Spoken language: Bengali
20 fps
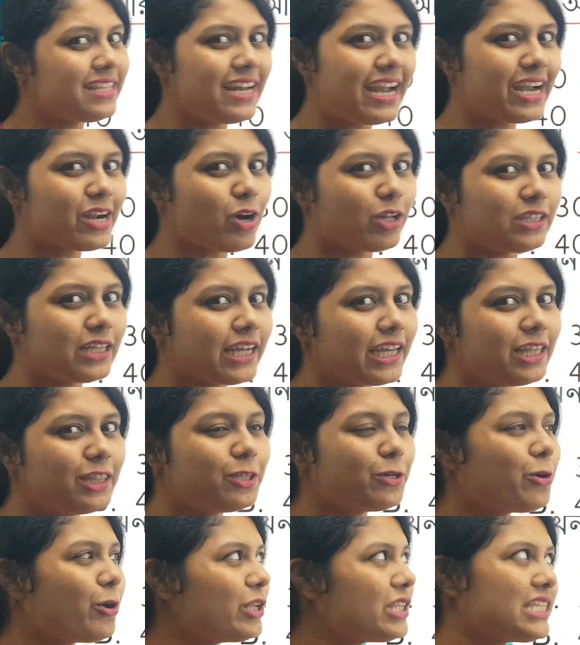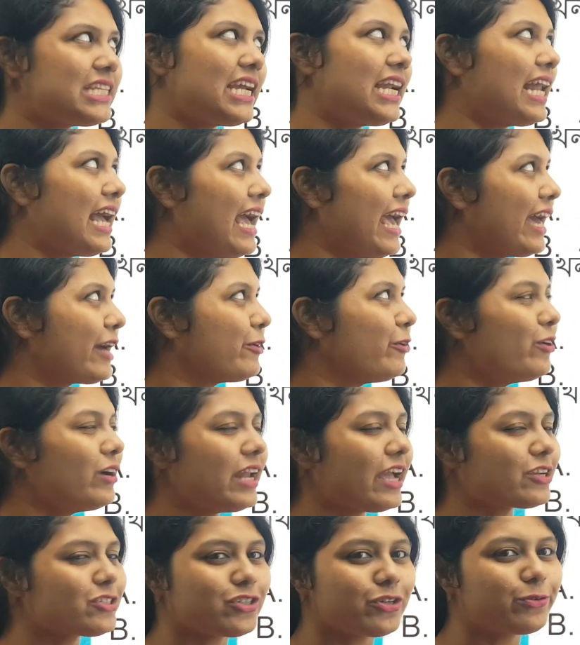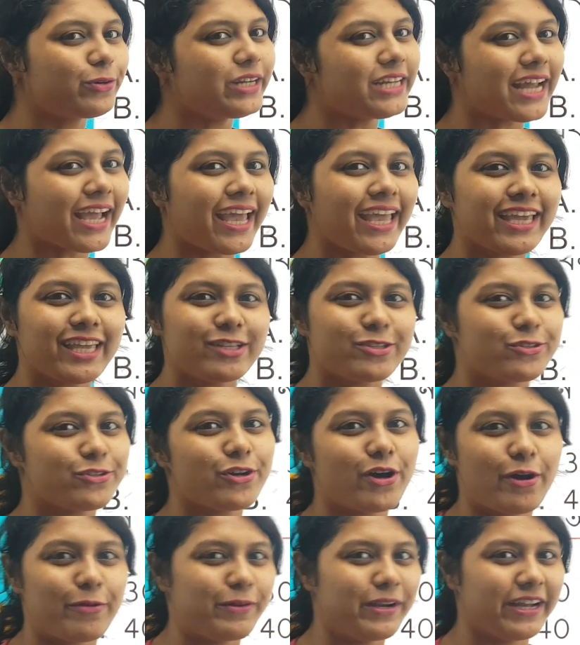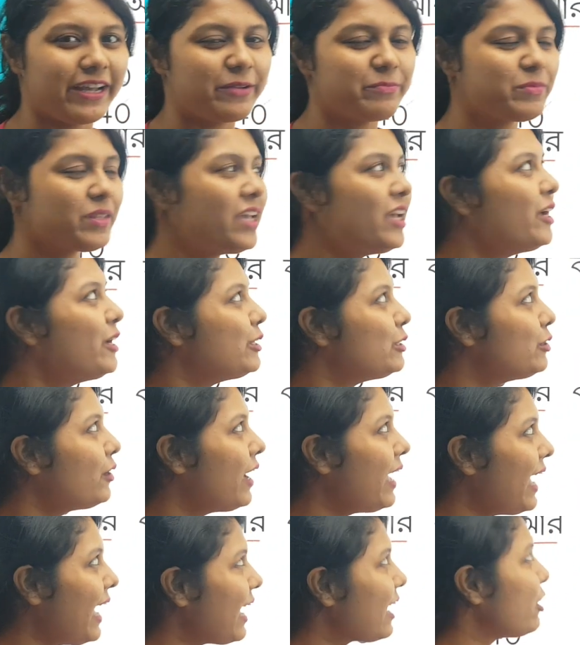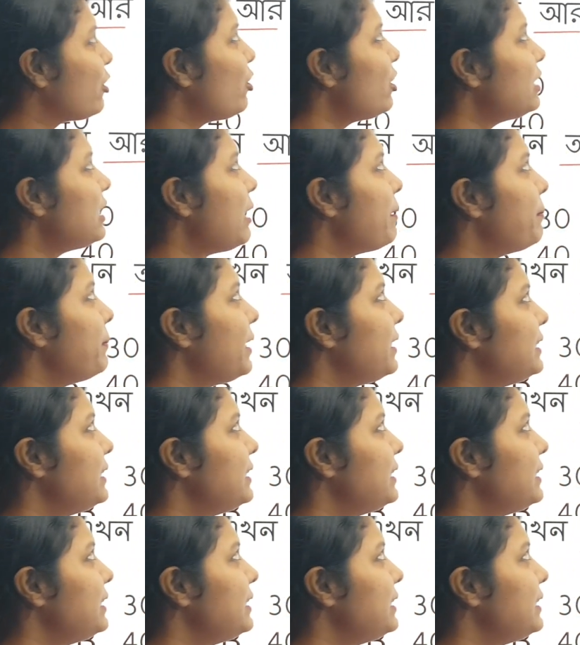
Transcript: দিনের কথা কিন্তু হচ্ছে না এখন একশো কুড়ি টাকায় কিচ্ছু হবে না তো এখন আমরা